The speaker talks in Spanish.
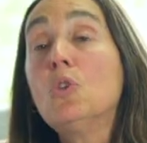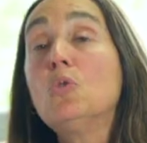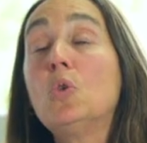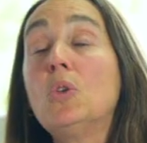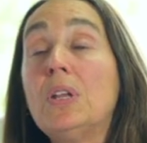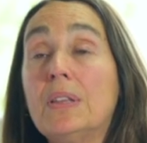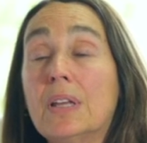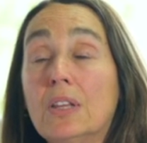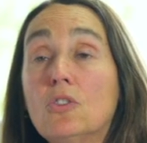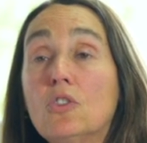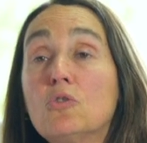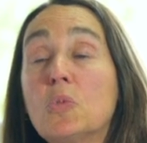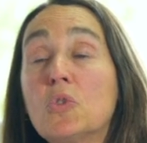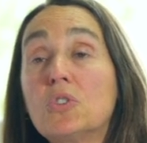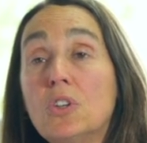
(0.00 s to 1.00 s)

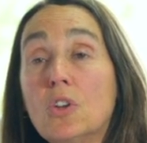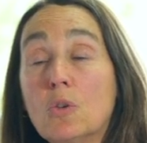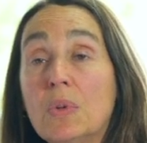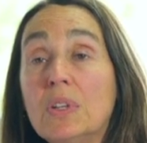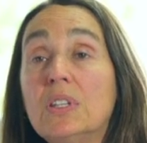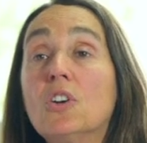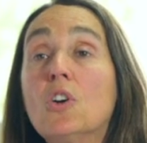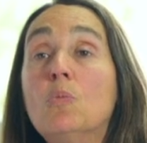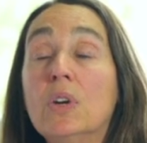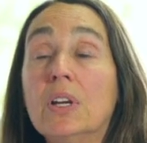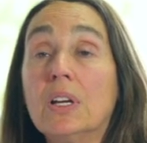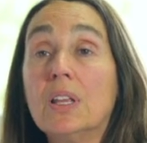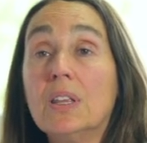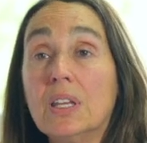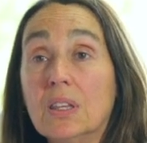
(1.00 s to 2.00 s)
utilizándolos posteriormente
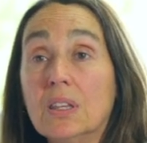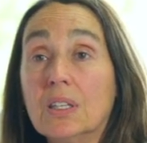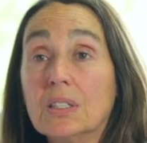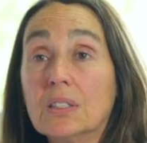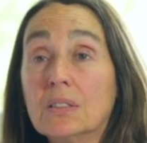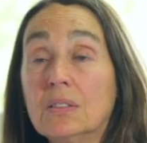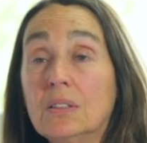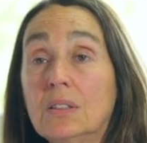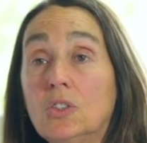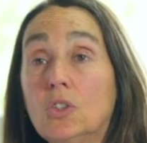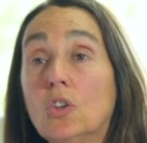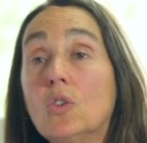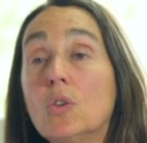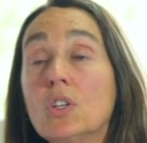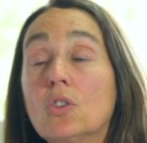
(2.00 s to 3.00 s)
como ingredientes.
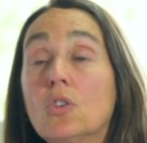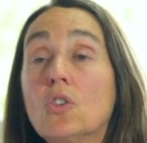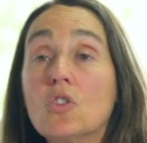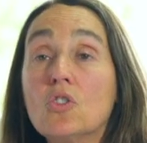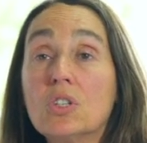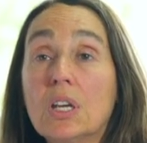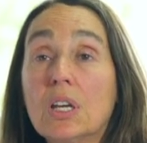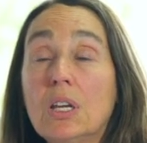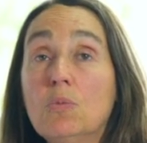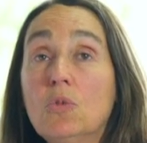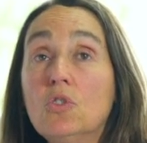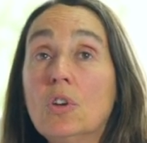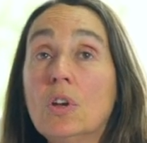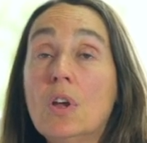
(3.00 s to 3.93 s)
Todo esto lo conseguimos